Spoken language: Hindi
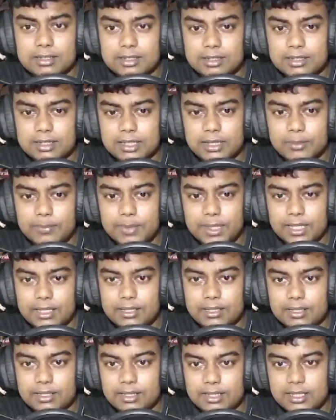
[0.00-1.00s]

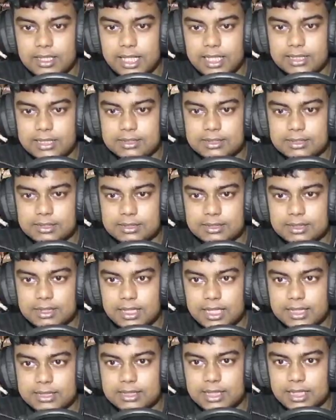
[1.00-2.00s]
नाइस
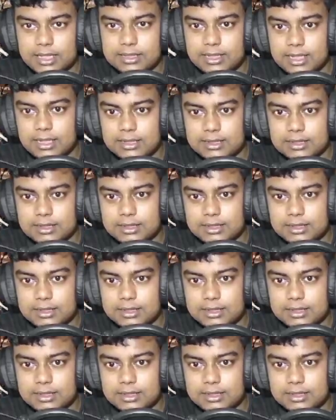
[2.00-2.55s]
नाइस नाइस नाइस